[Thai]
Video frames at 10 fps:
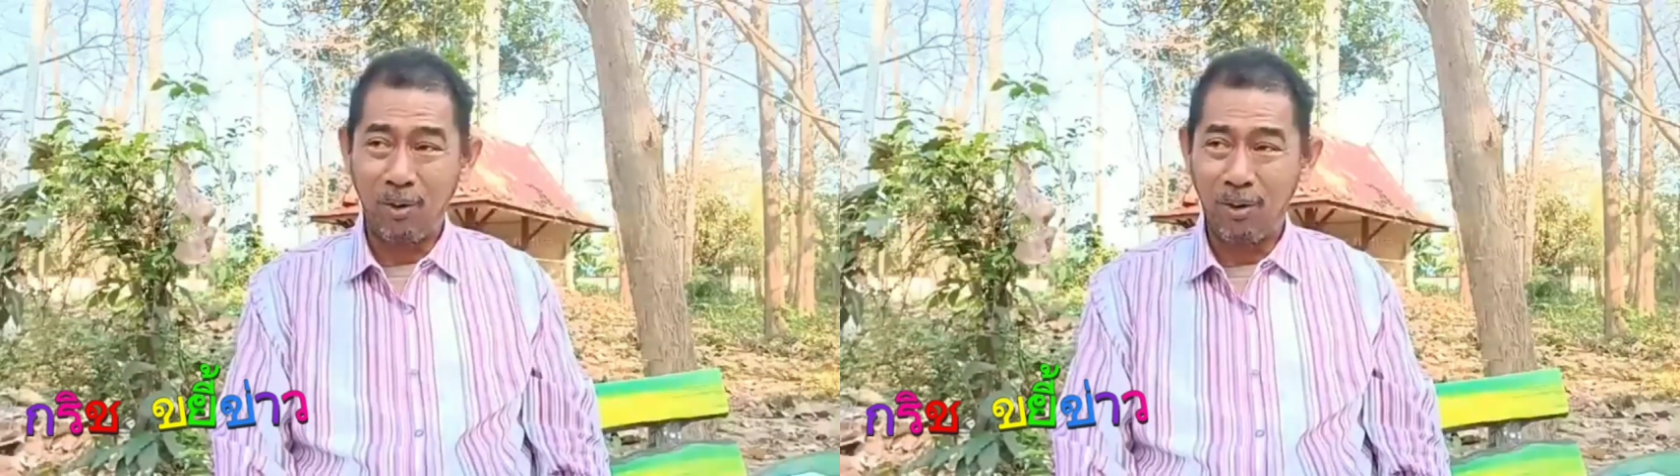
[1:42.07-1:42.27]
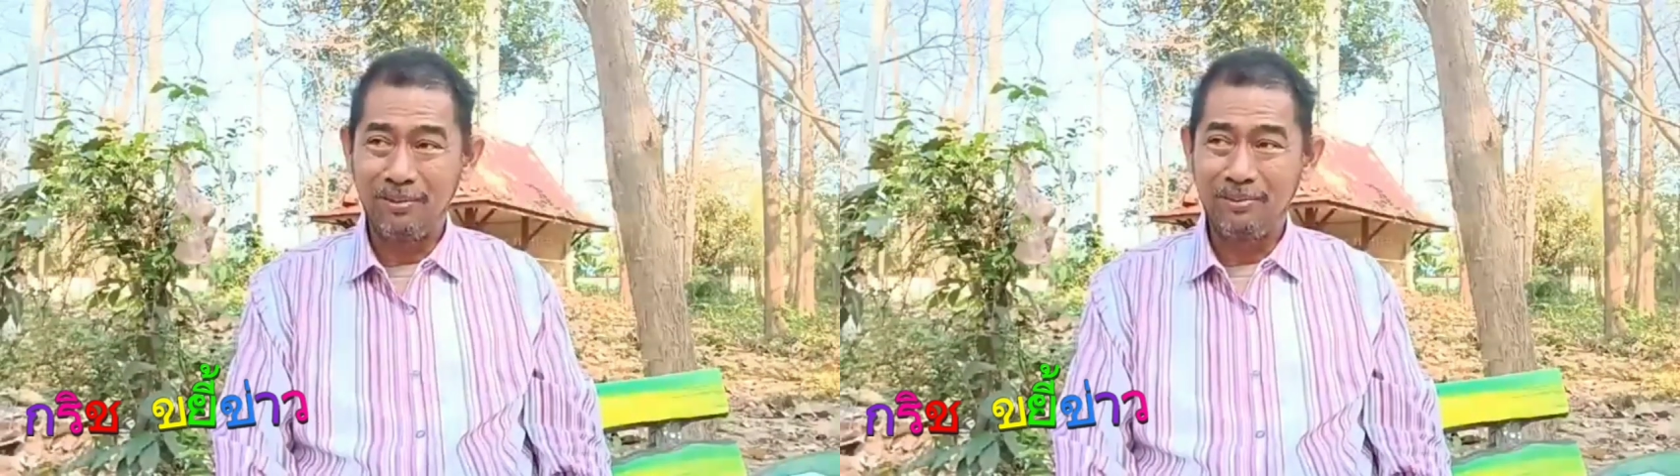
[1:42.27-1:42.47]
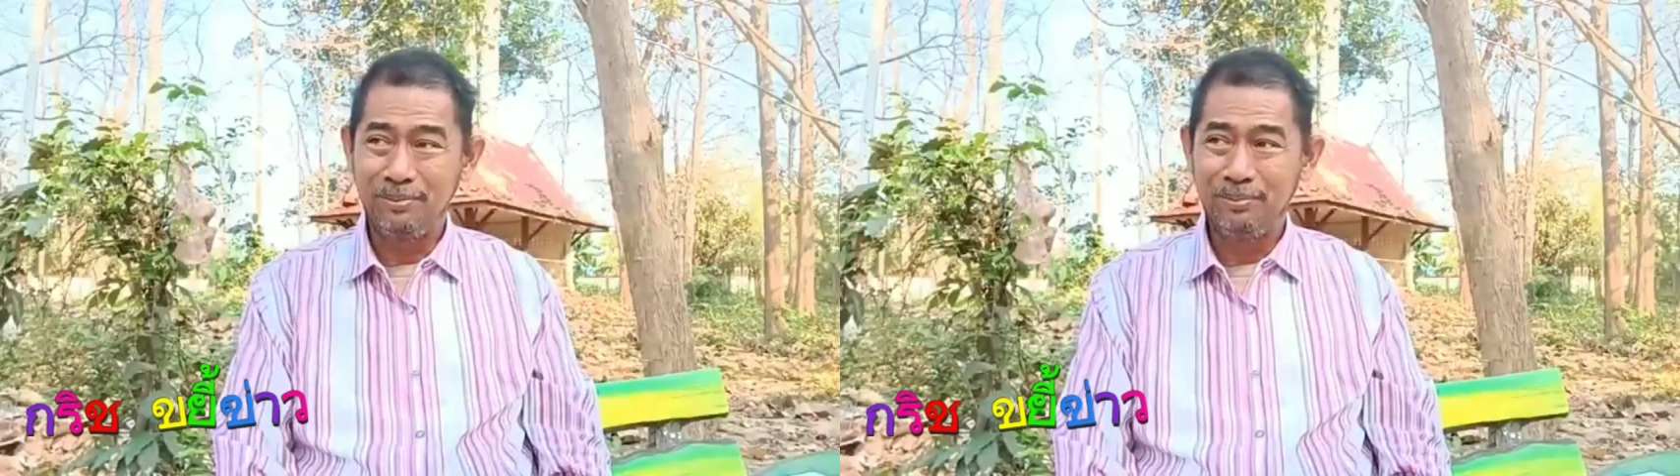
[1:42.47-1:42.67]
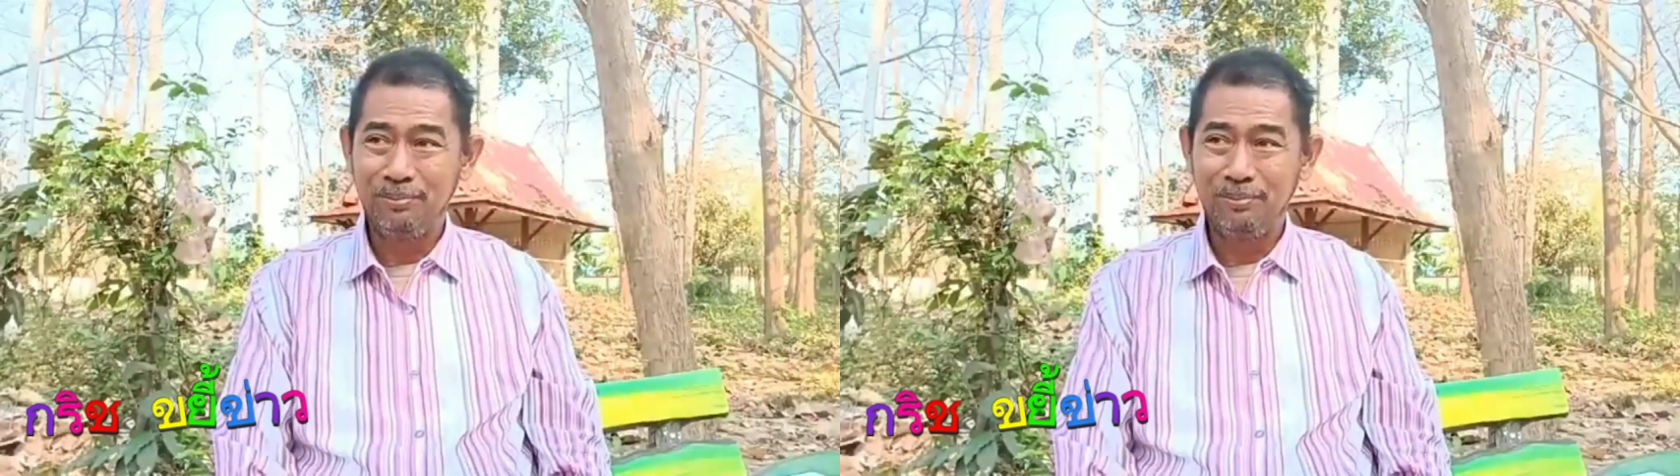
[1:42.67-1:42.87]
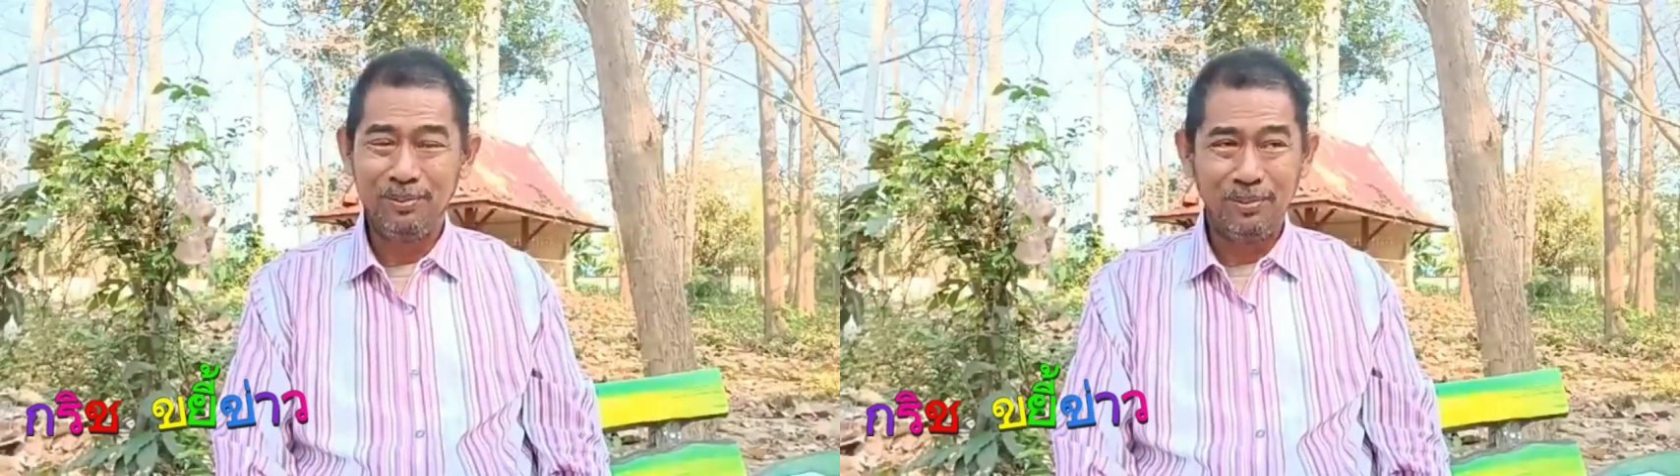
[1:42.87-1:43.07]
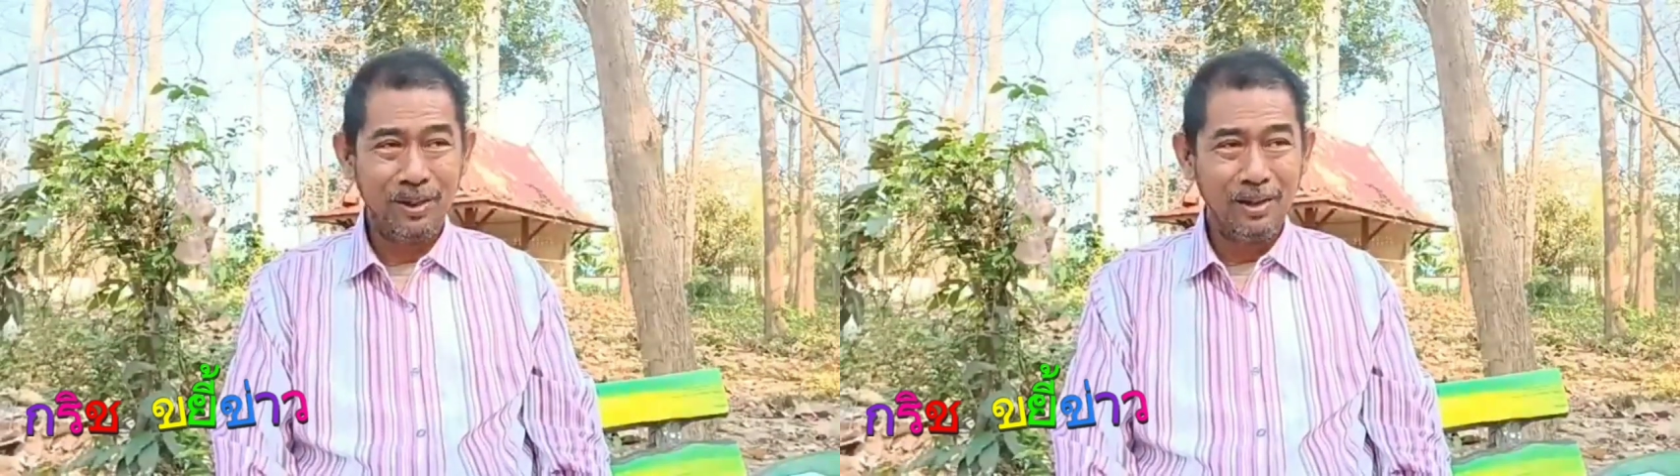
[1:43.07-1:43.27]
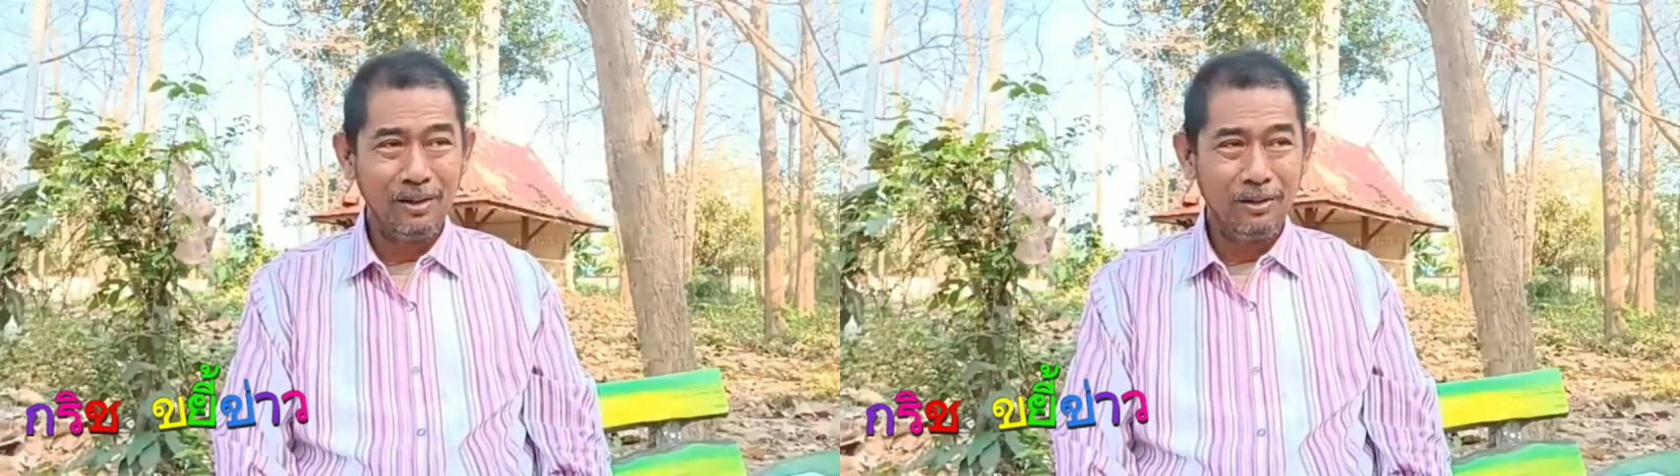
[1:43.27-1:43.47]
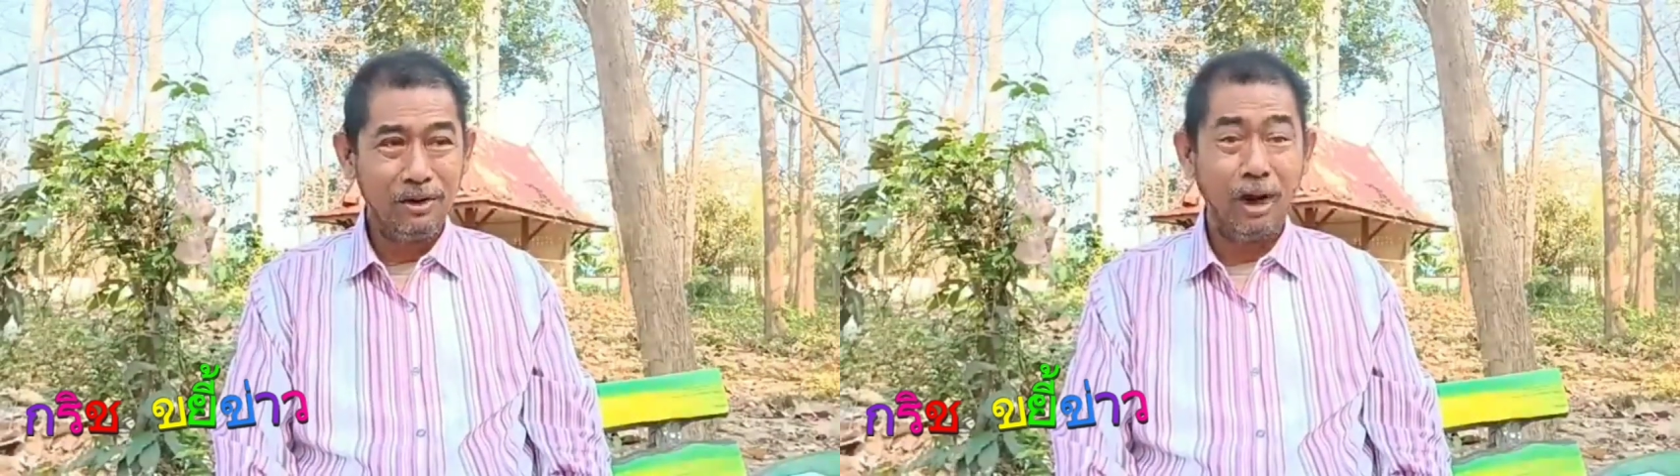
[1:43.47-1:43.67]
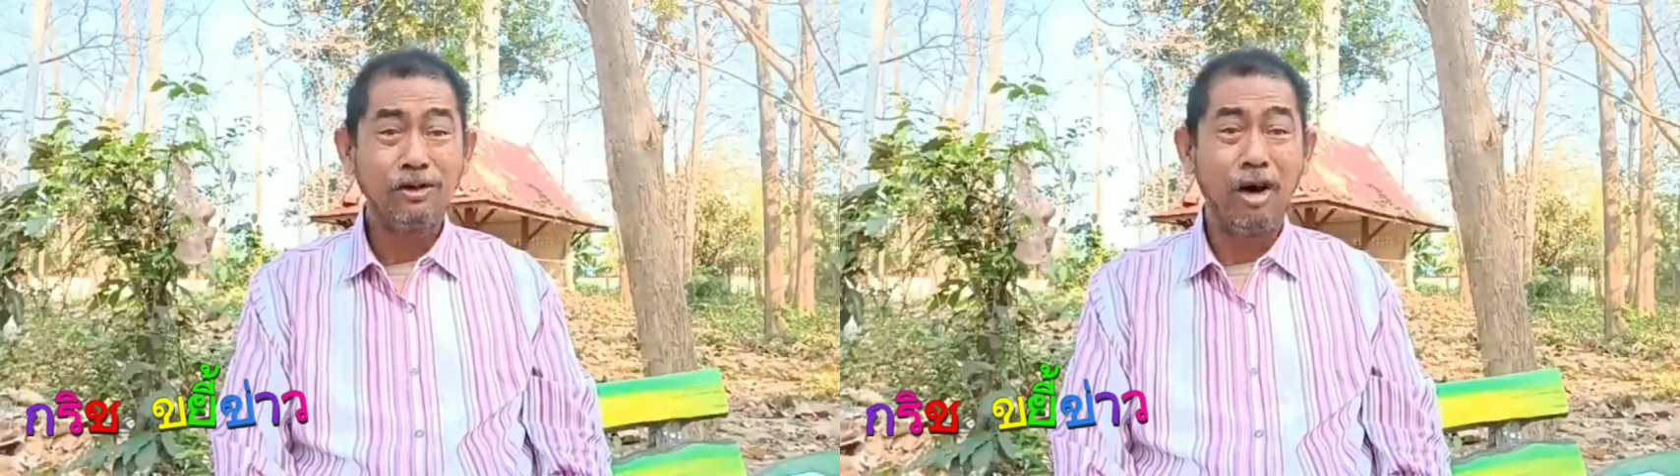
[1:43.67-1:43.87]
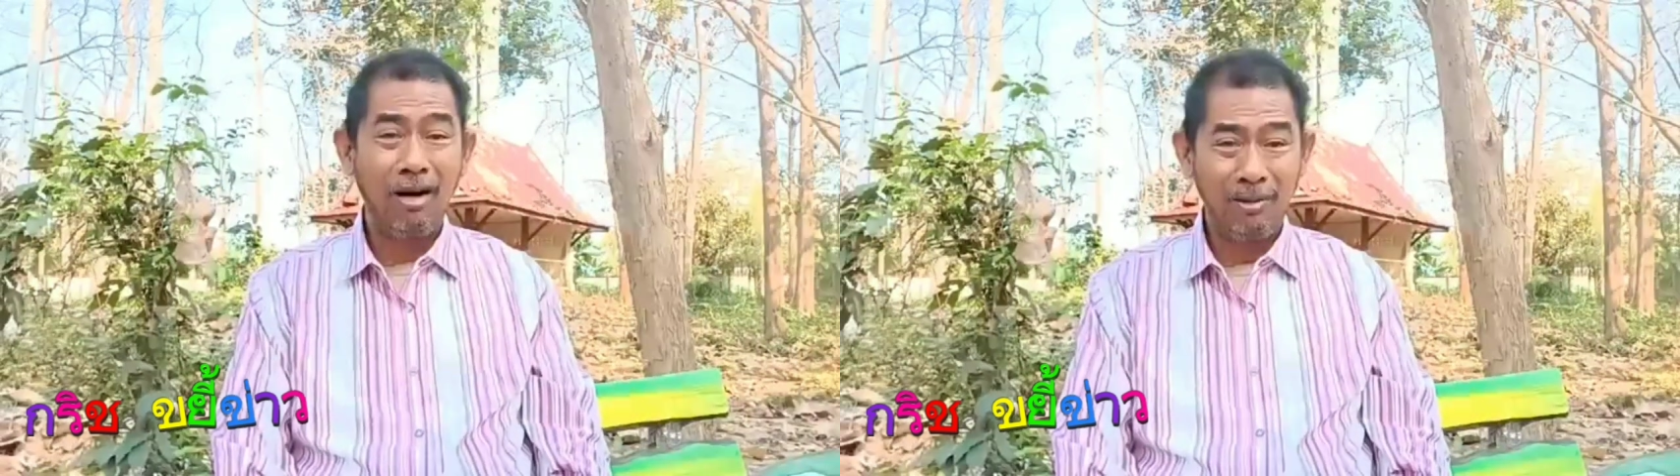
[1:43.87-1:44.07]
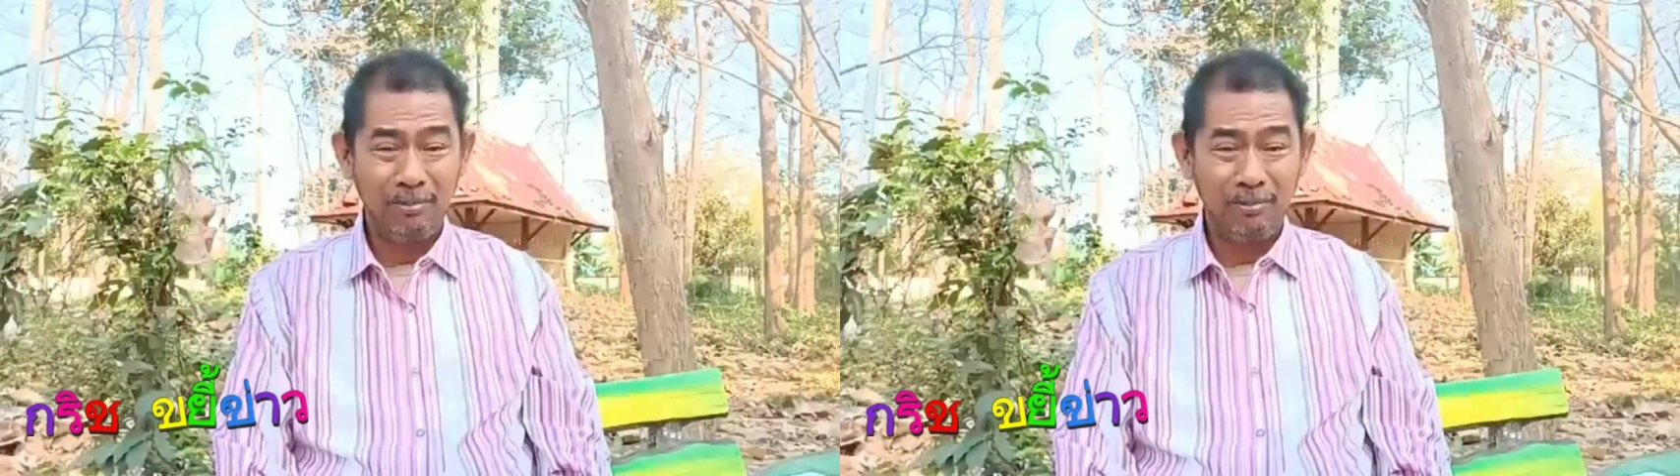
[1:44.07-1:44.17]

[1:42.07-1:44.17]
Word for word: ลง สอสอ